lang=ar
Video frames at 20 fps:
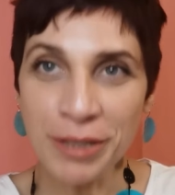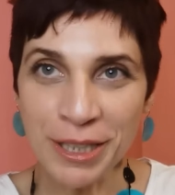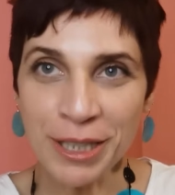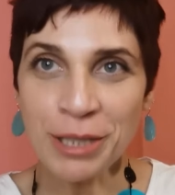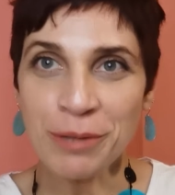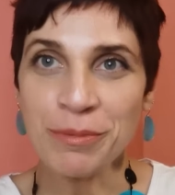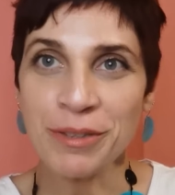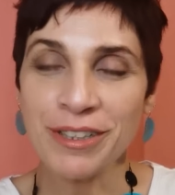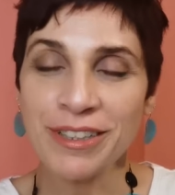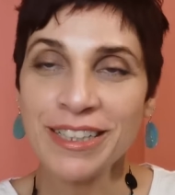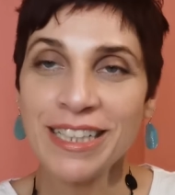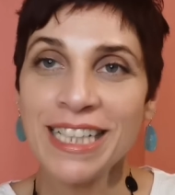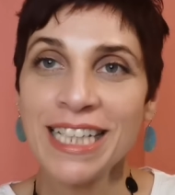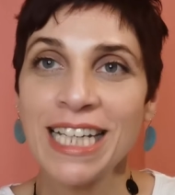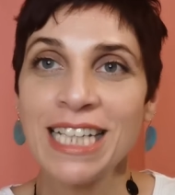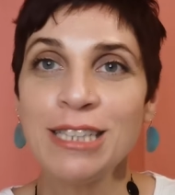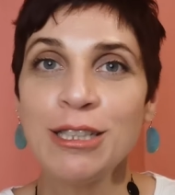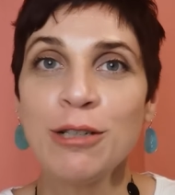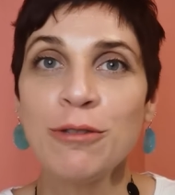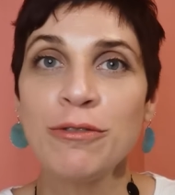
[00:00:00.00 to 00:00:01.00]
مرحبا
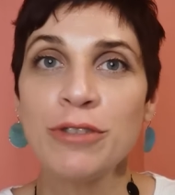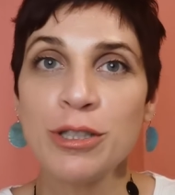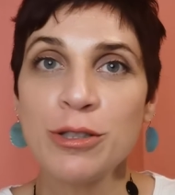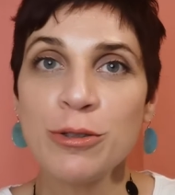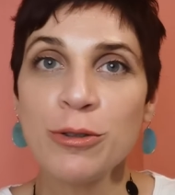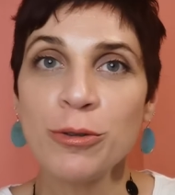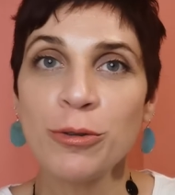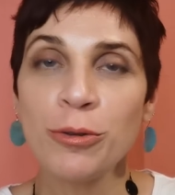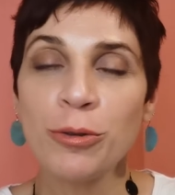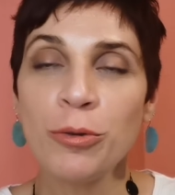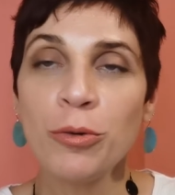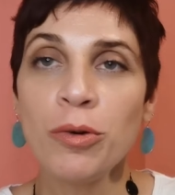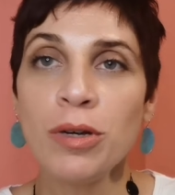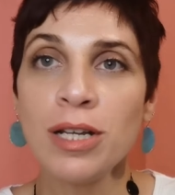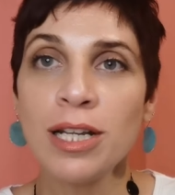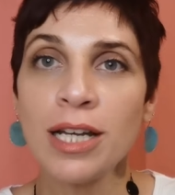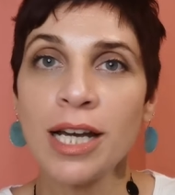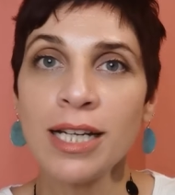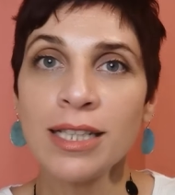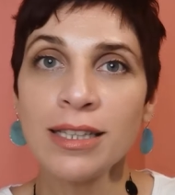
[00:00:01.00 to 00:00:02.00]
هيدا الفيديو
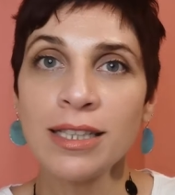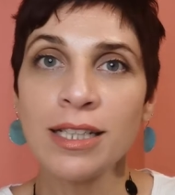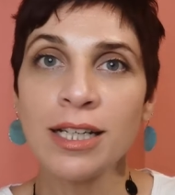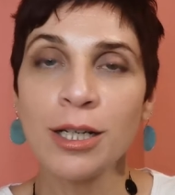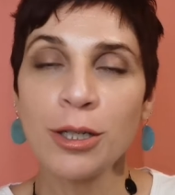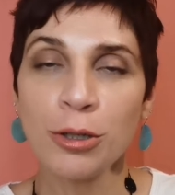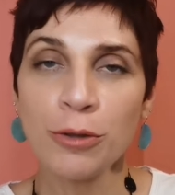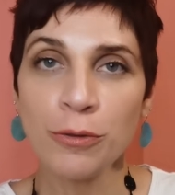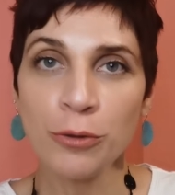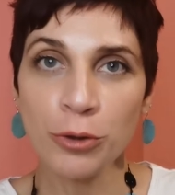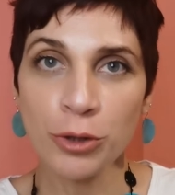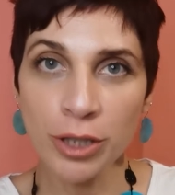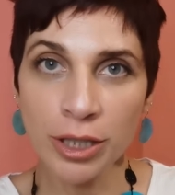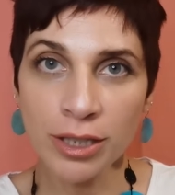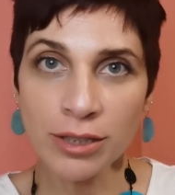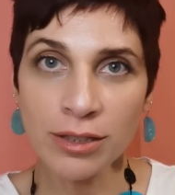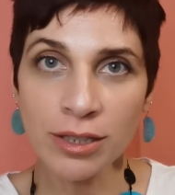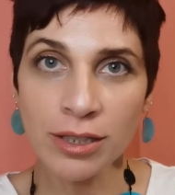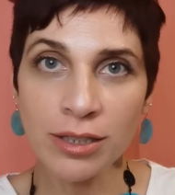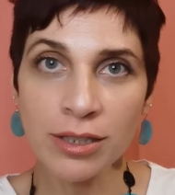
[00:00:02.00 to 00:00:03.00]
هو لحتى اعرفكم
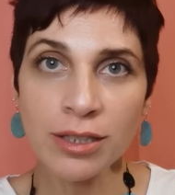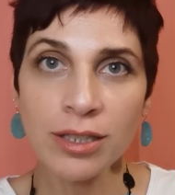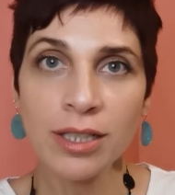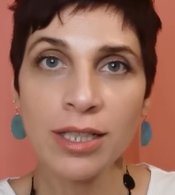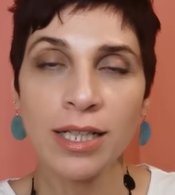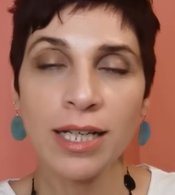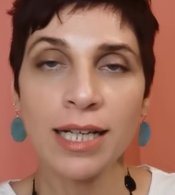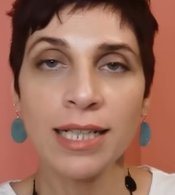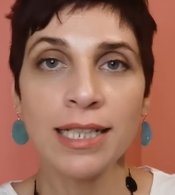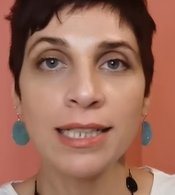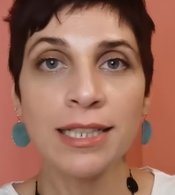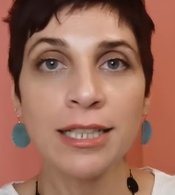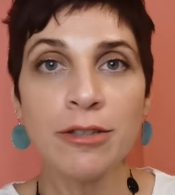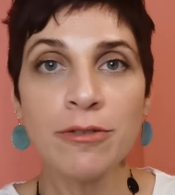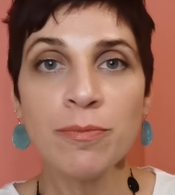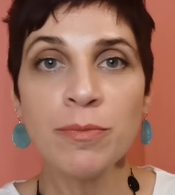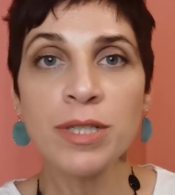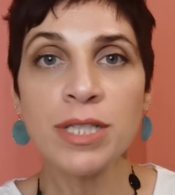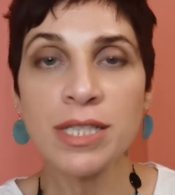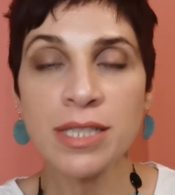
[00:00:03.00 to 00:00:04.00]
اكثر على
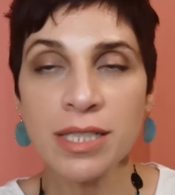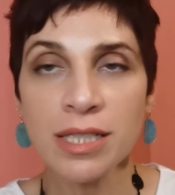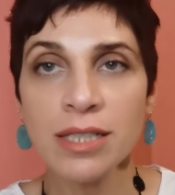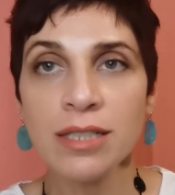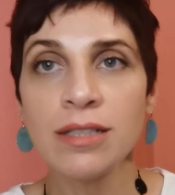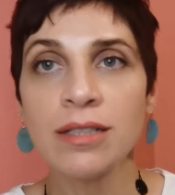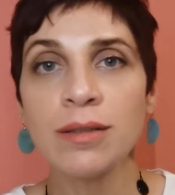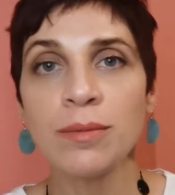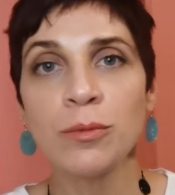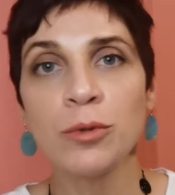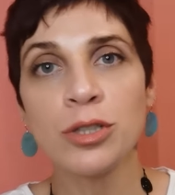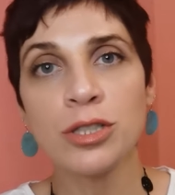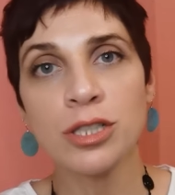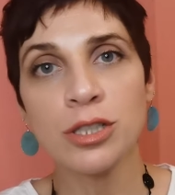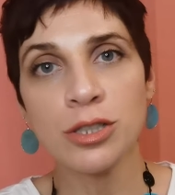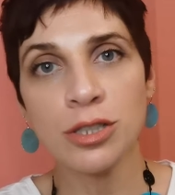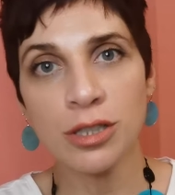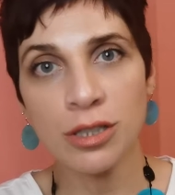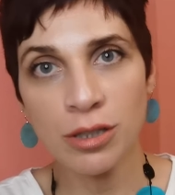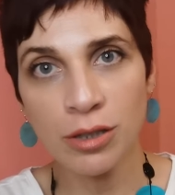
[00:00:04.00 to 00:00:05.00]
كيف منصير
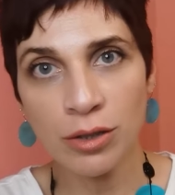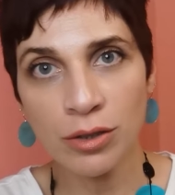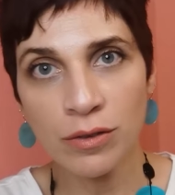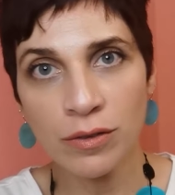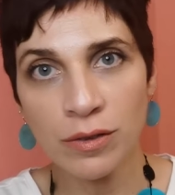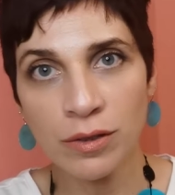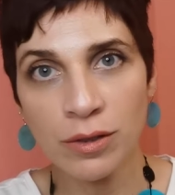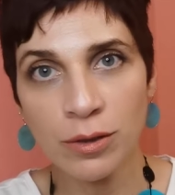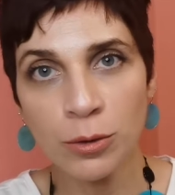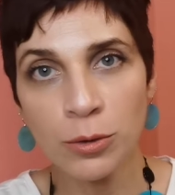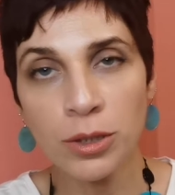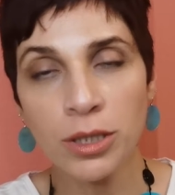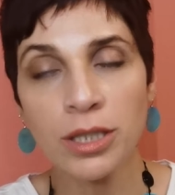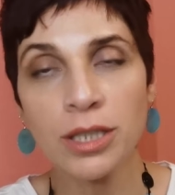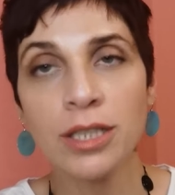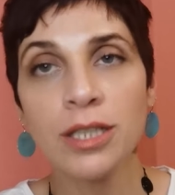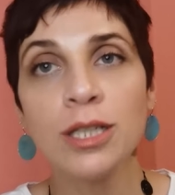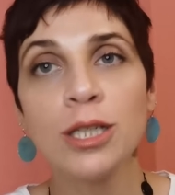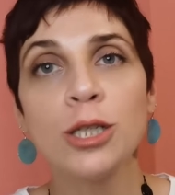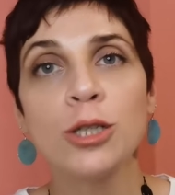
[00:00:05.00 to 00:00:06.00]
مستشارات
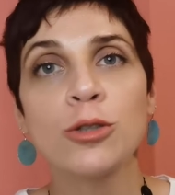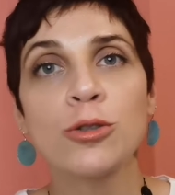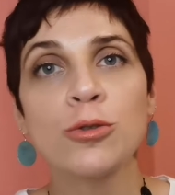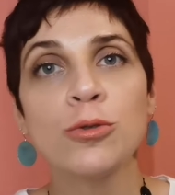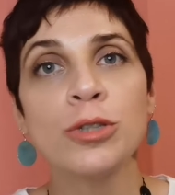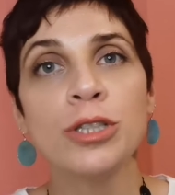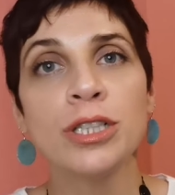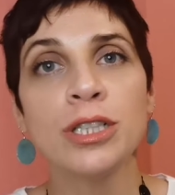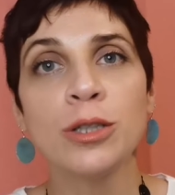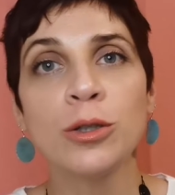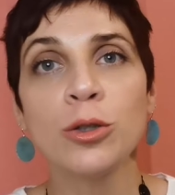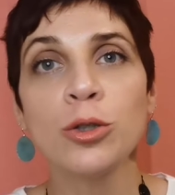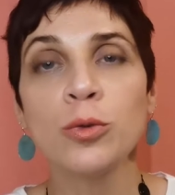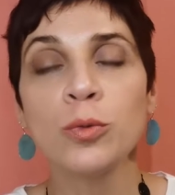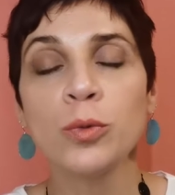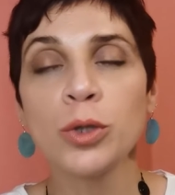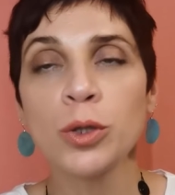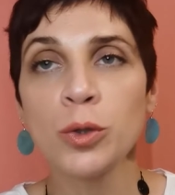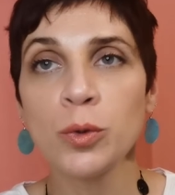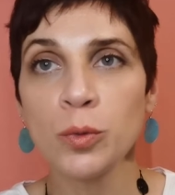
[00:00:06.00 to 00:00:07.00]
أوكي شو هني
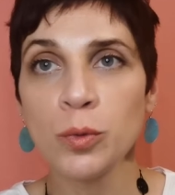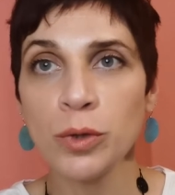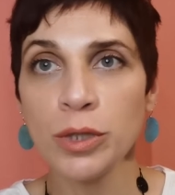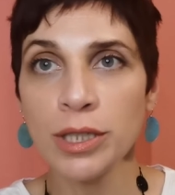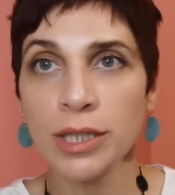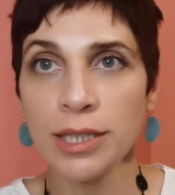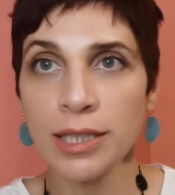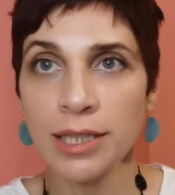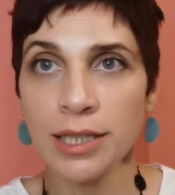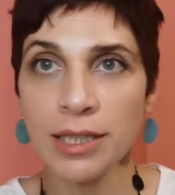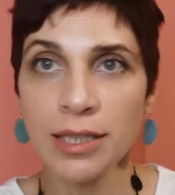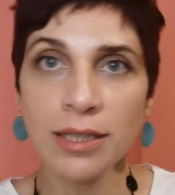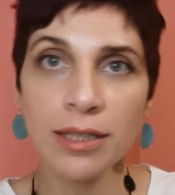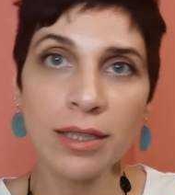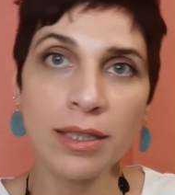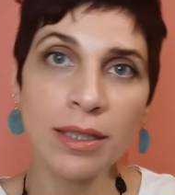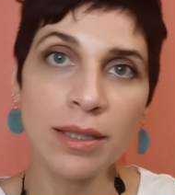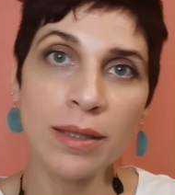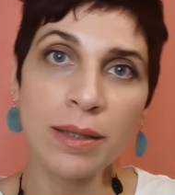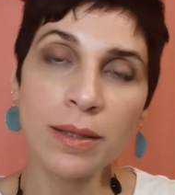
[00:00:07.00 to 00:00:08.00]
خطوة خطوة
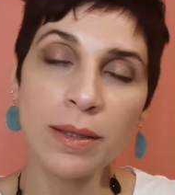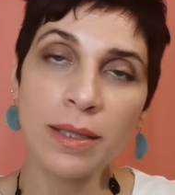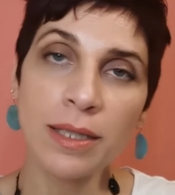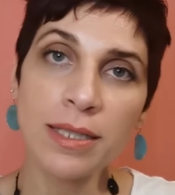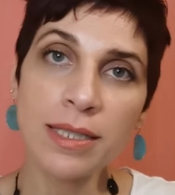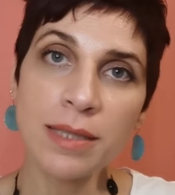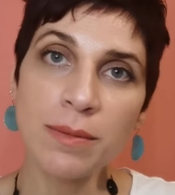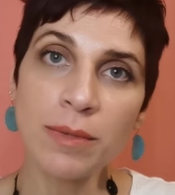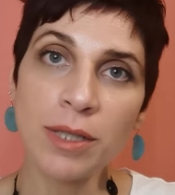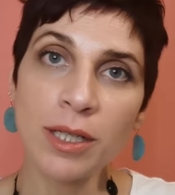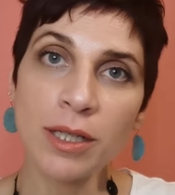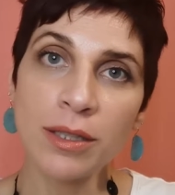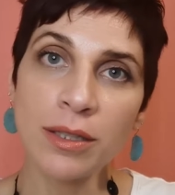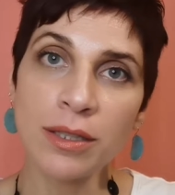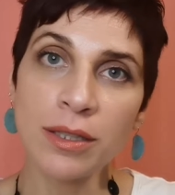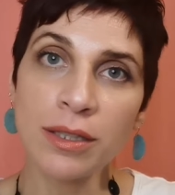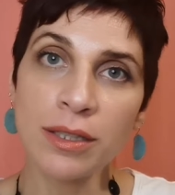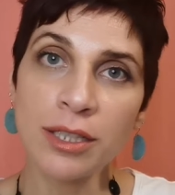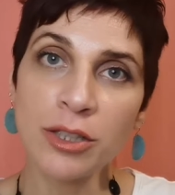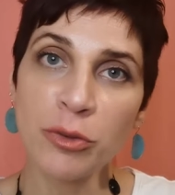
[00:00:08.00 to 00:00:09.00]
اللي آه لازم
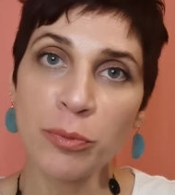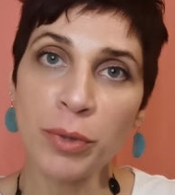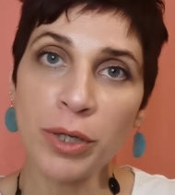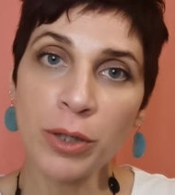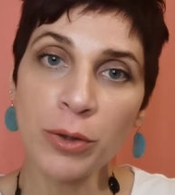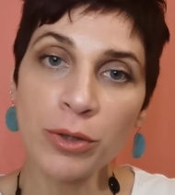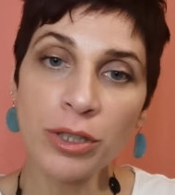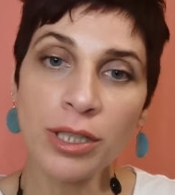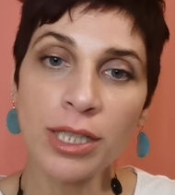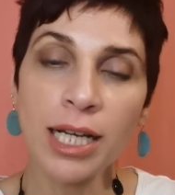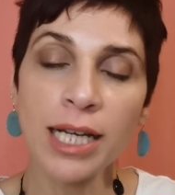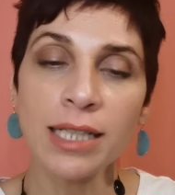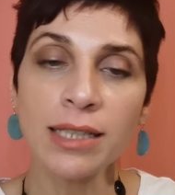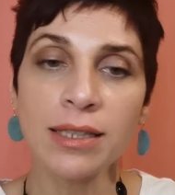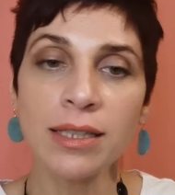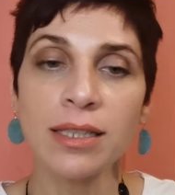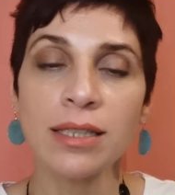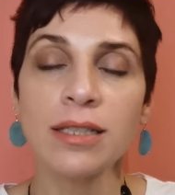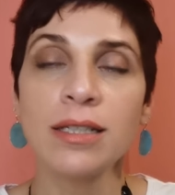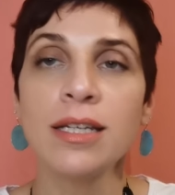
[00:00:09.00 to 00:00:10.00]
نتبعهم
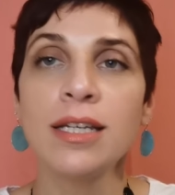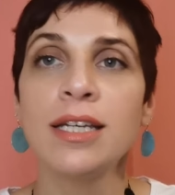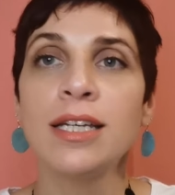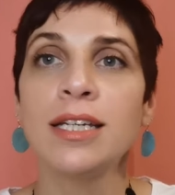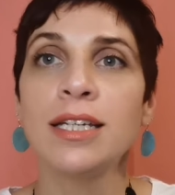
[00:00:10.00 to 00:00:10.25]
لحتى